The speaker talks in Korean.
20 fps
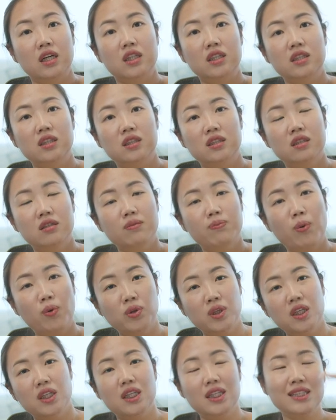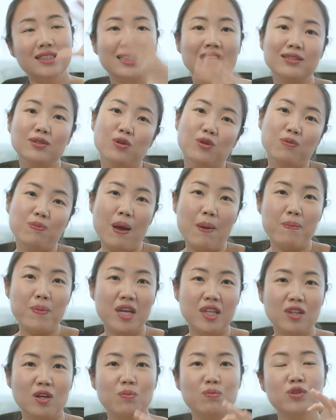그 본인이 1차적으로
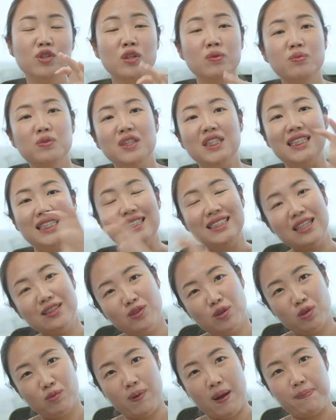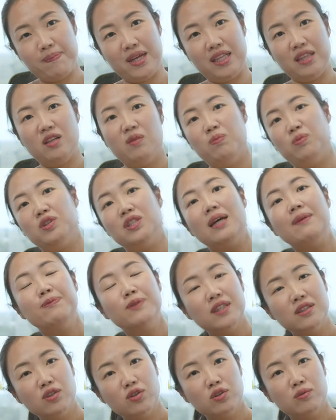판매했던 분, 그분이 2차적으로 판매했던 분,
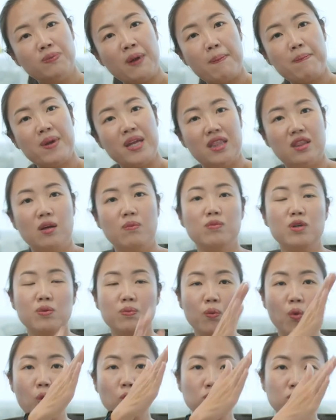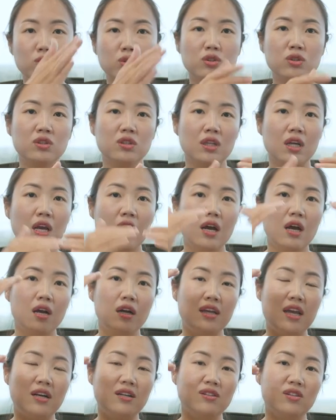3차적으로 판매했던 분, 모든
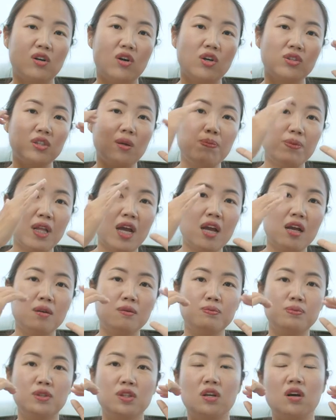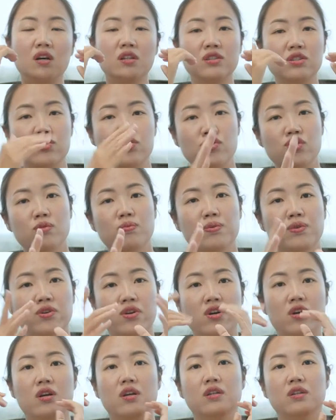예를 들어 서플라이어부터
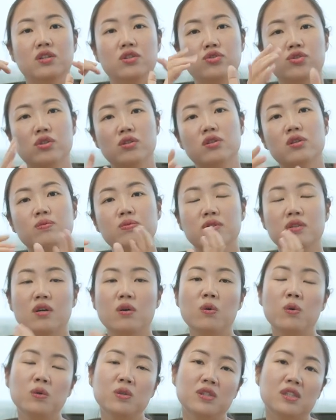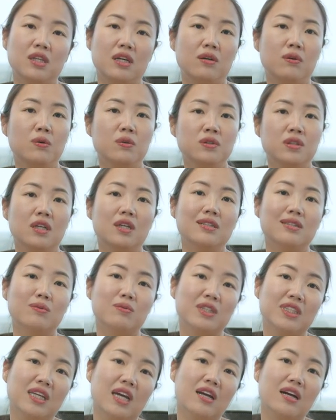디스트리뷰터, 디스트리뷰터부터 호셀, 호셀에서
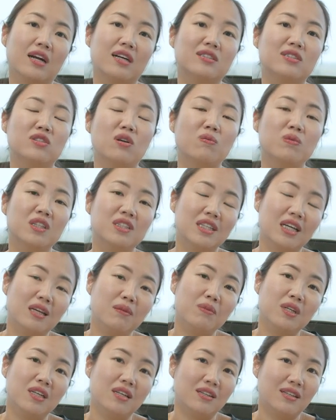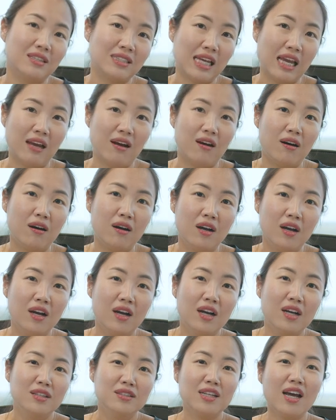리테일까지 전부 다 책임 있게 되세요.
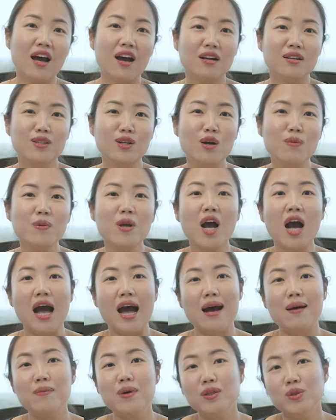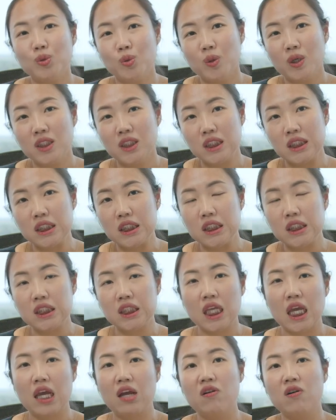자, 그러면 아마존
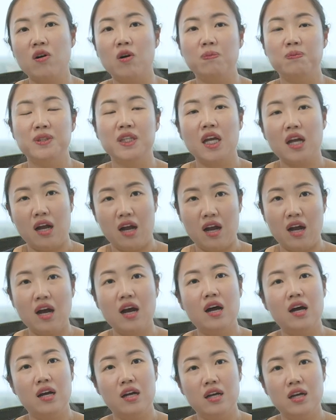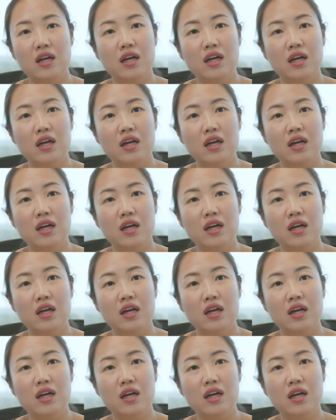같은 대형 업체가